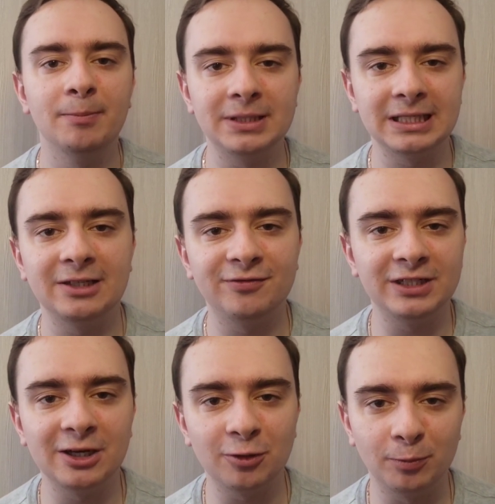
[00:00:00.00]
писать
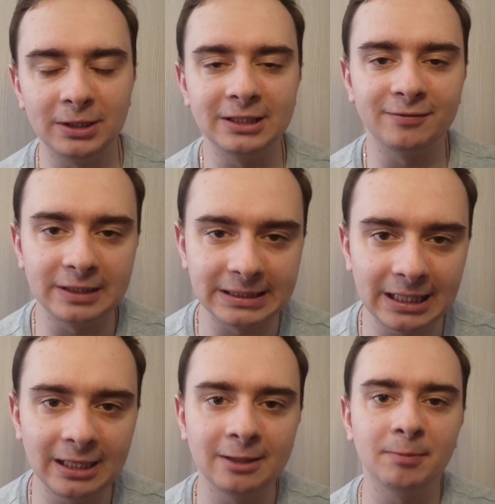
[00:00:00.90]
все куплеты
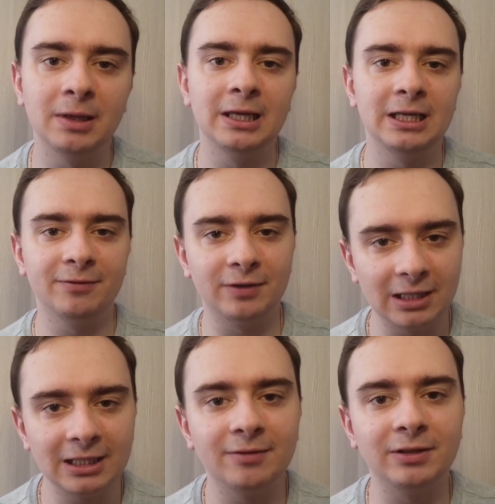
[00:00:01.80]
фристайлом и
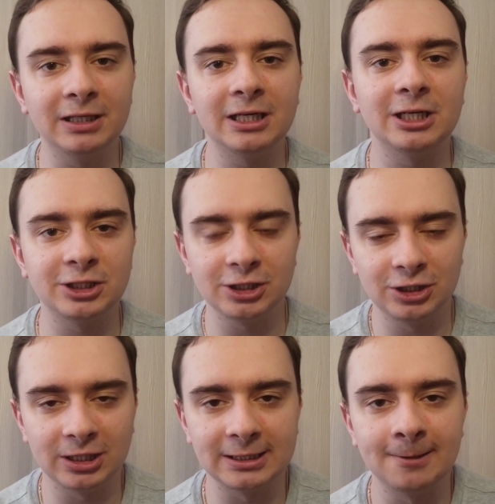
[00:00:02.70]
выкладывал их каждый
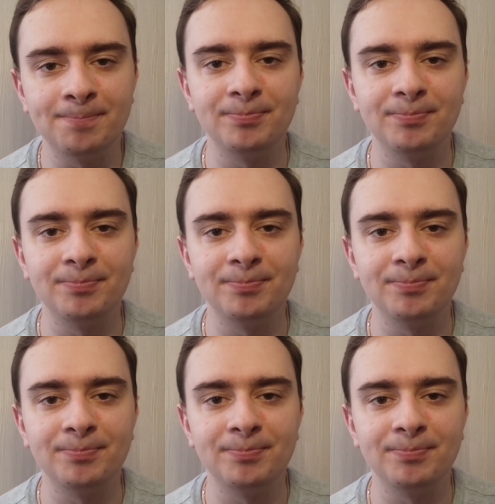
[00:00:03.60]
час.